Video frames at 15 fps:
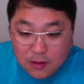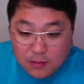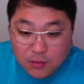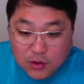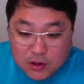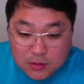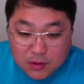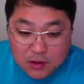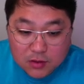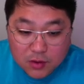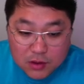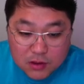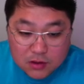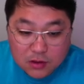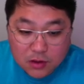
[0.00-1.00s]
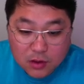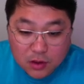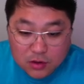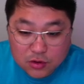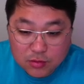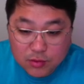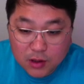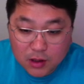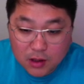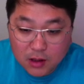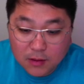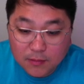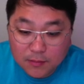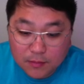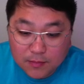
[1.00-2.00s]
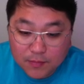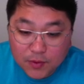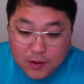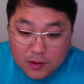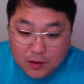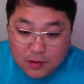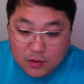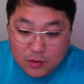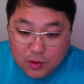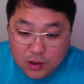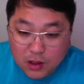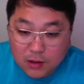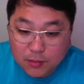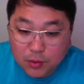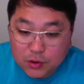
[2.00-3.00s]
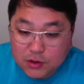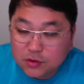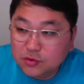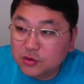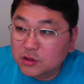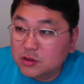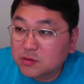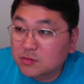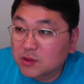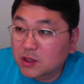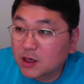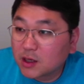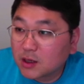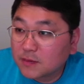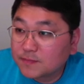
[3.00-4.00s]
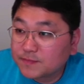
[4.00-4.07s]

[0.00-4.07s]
보시면 훨씬 더 쉽게 이렇게 보실 수 있습니다.